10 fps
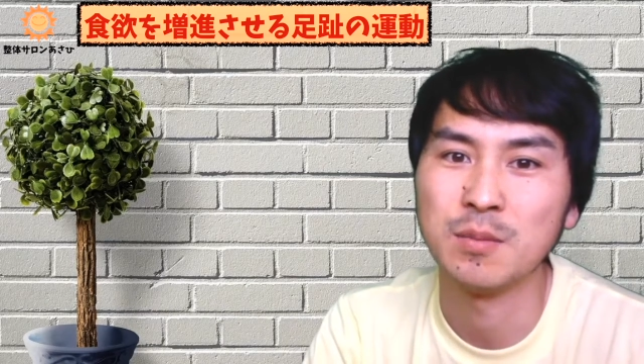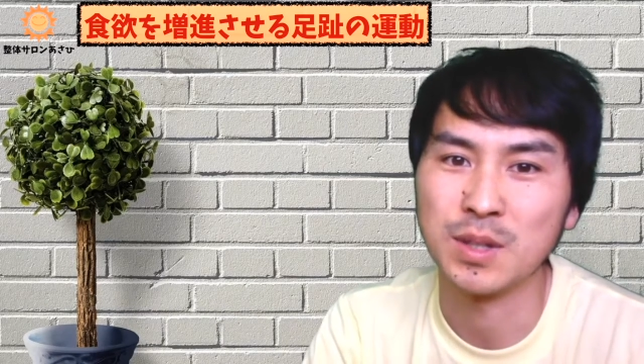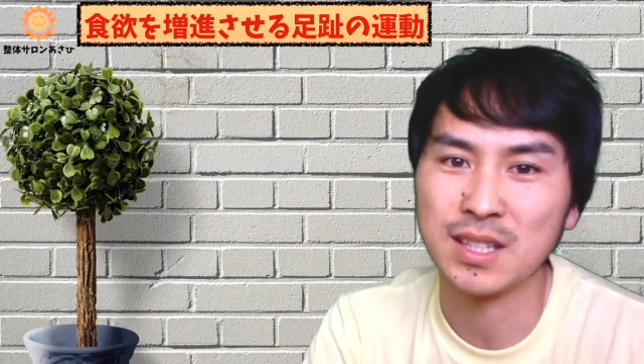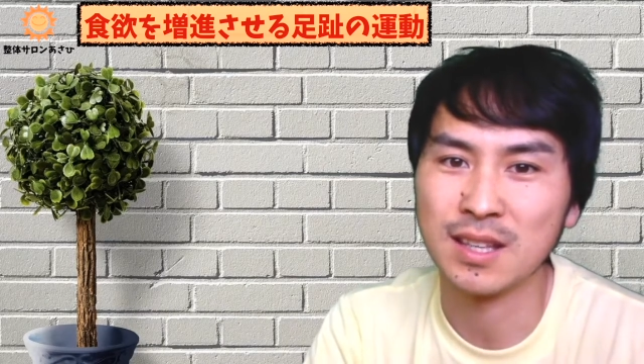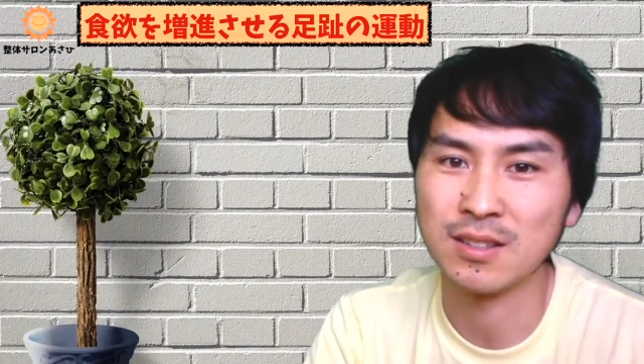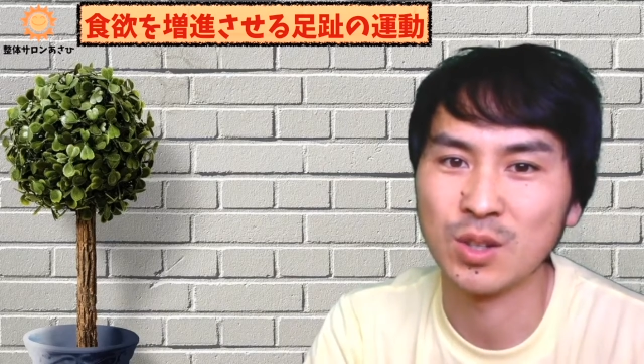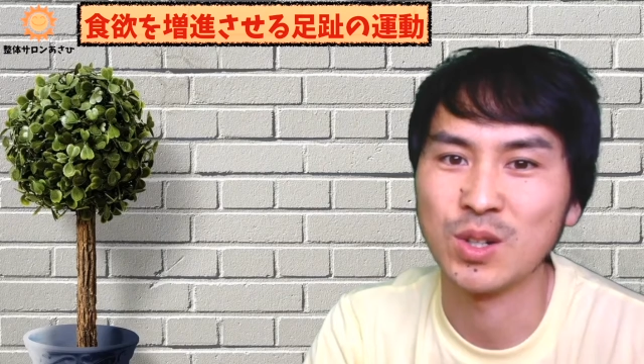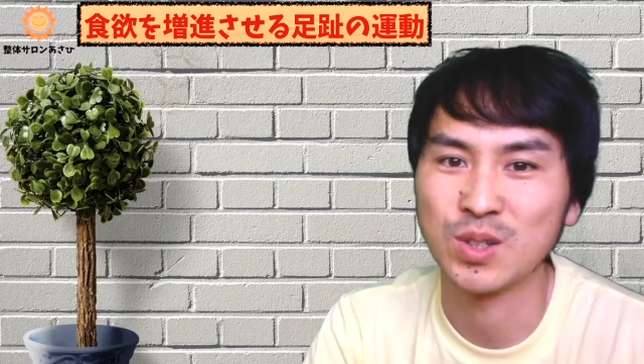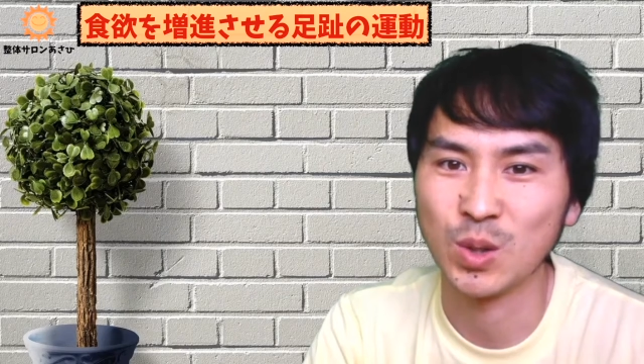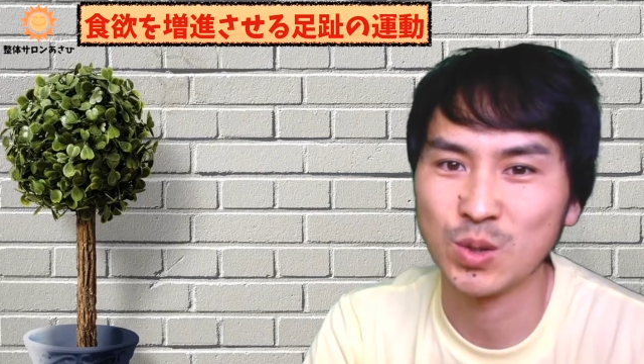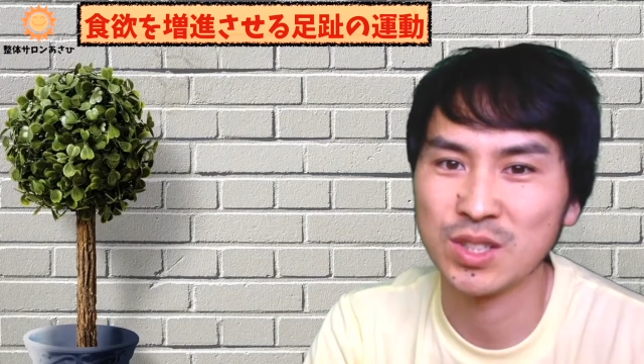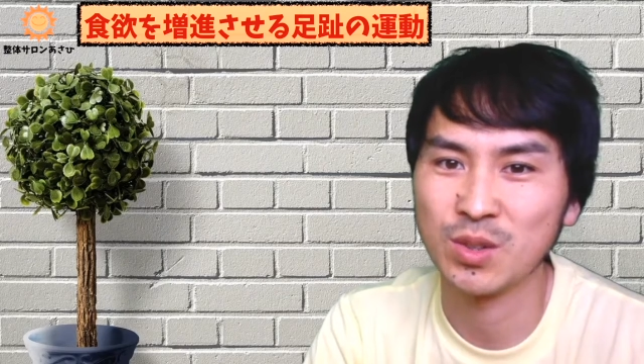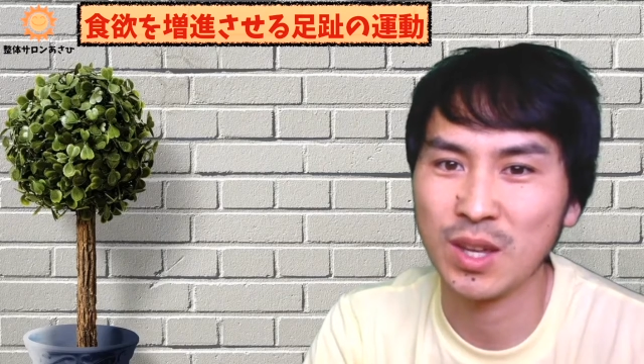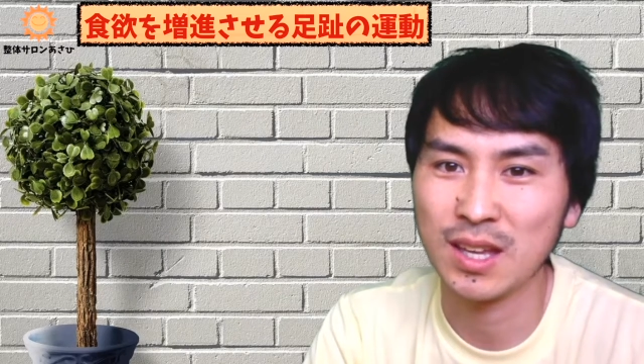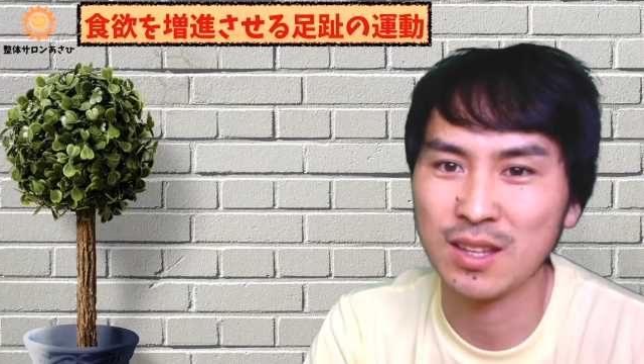皆さんの即死
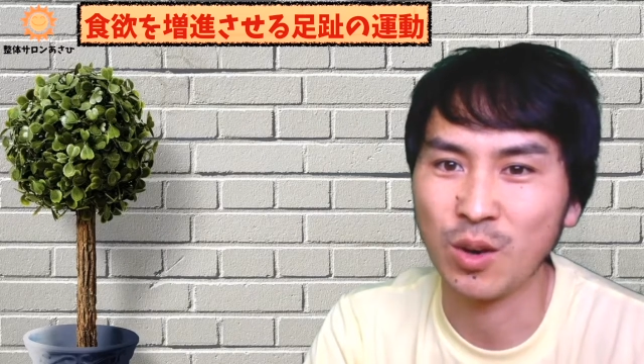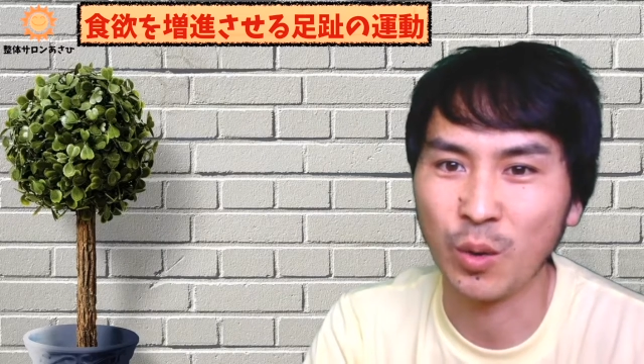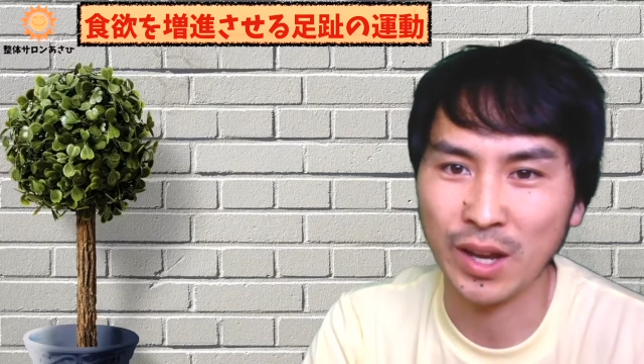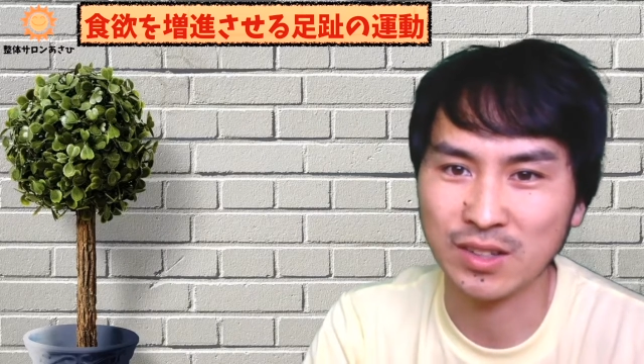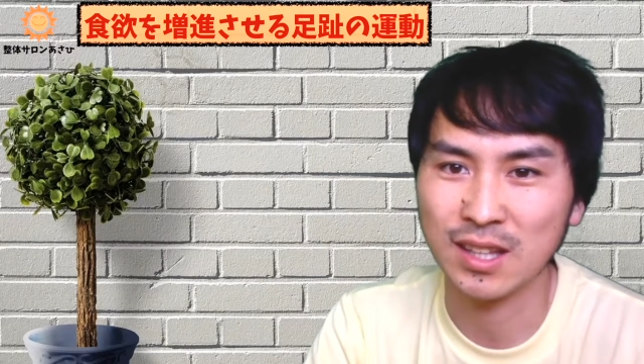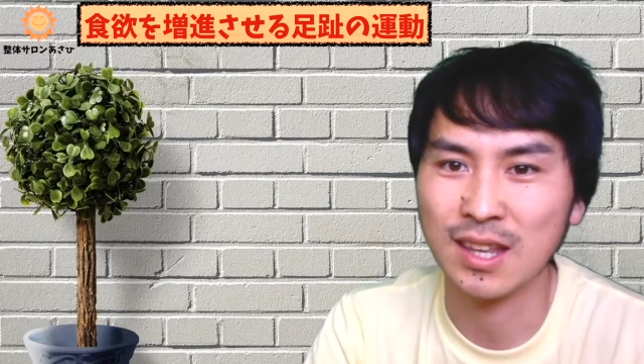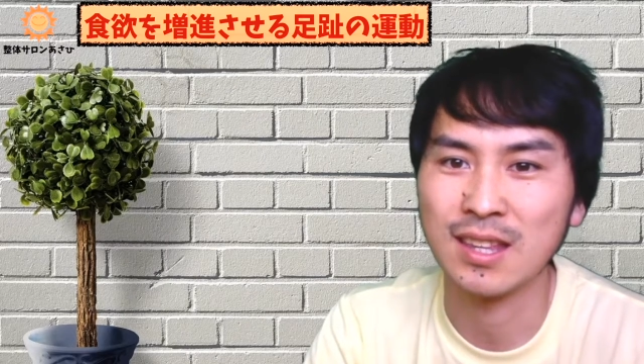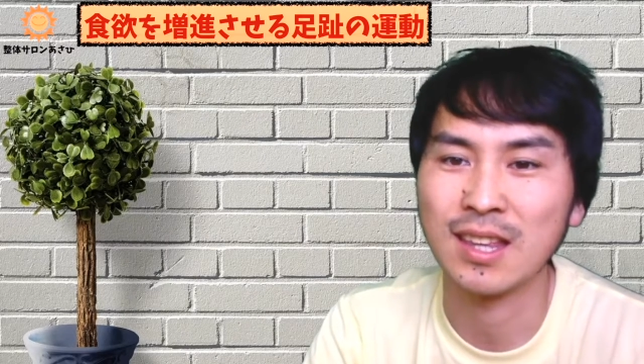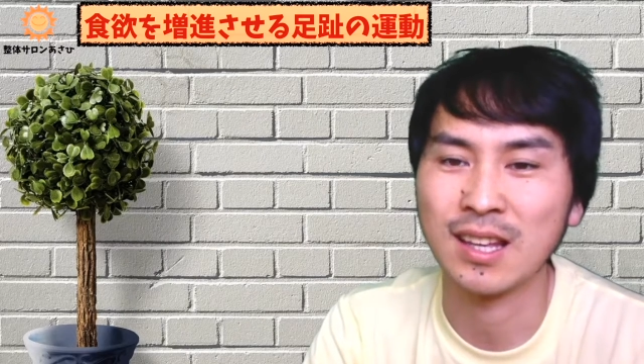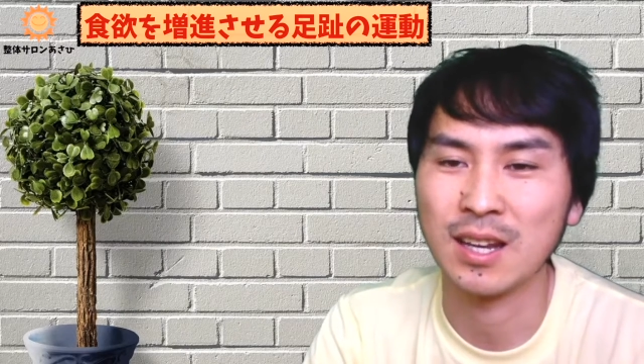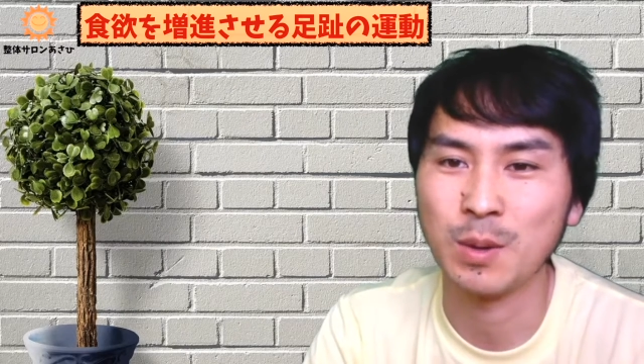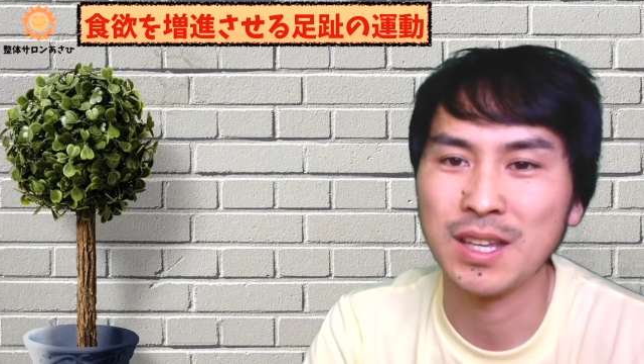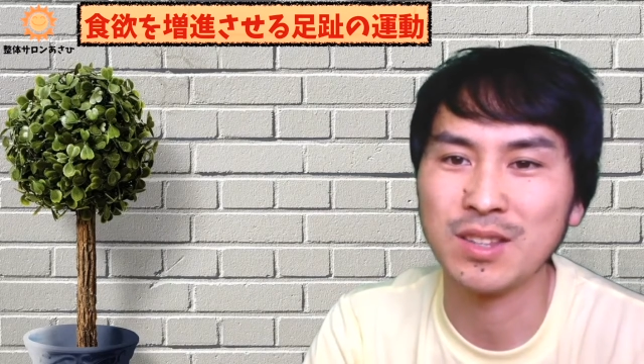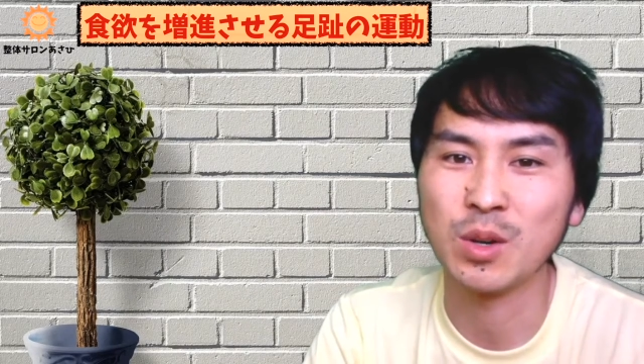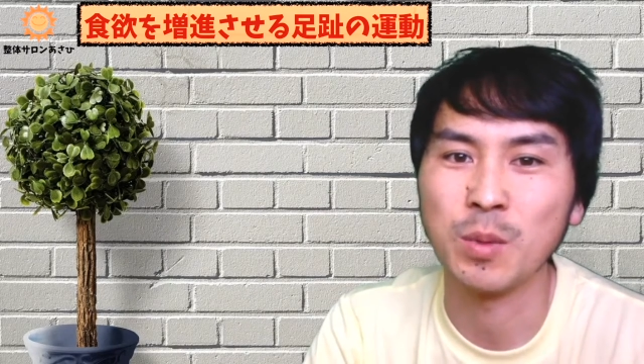のケアにお役立ていただければ
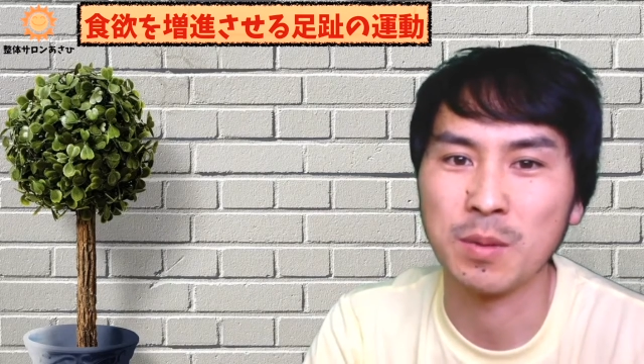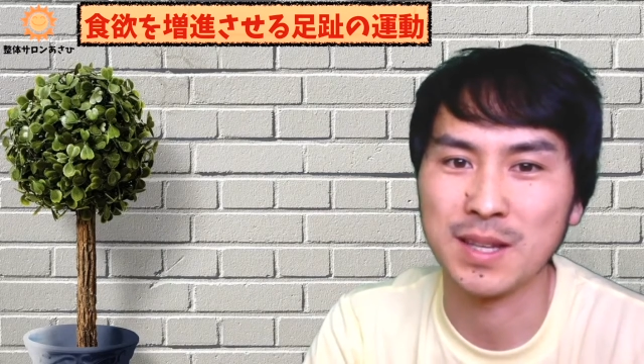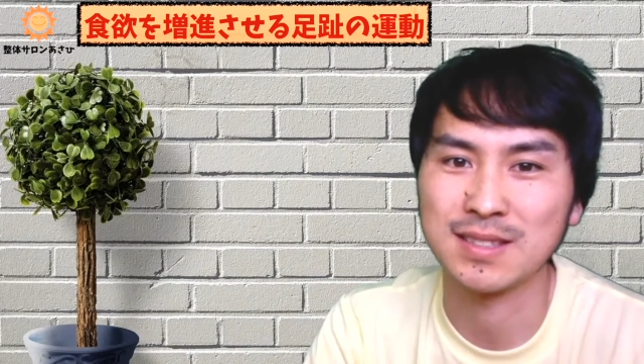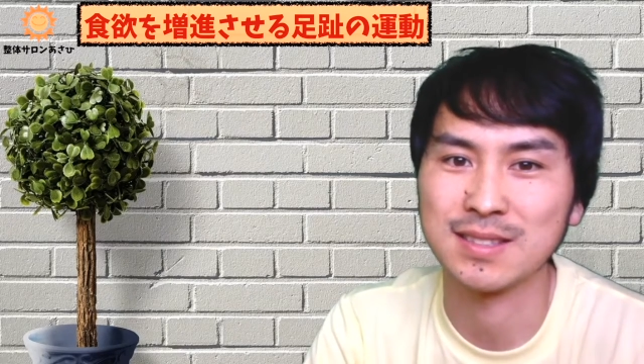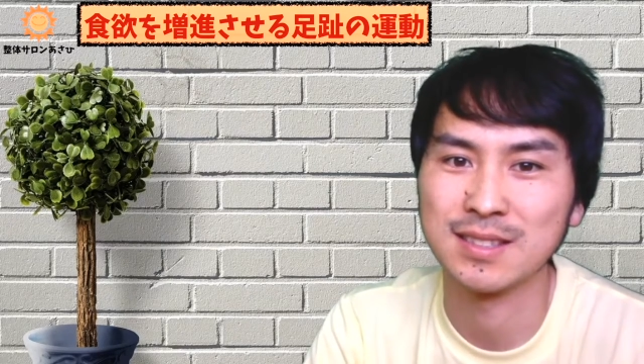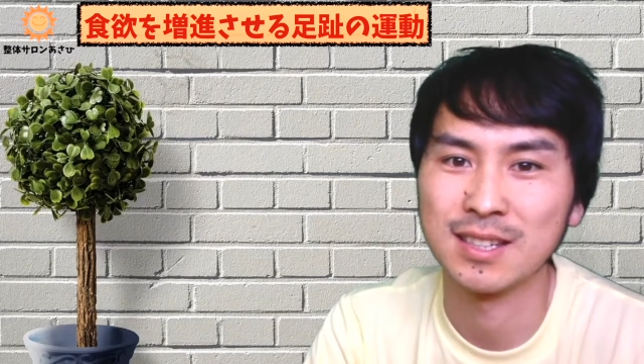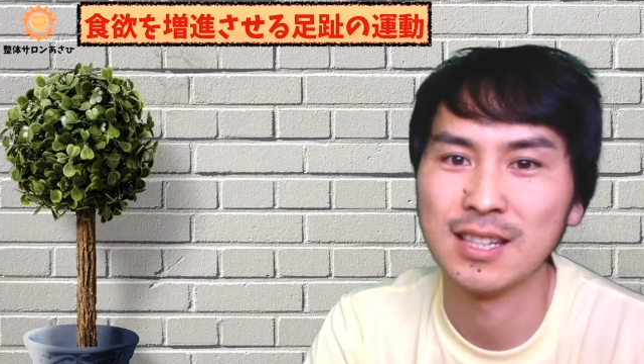いいと思います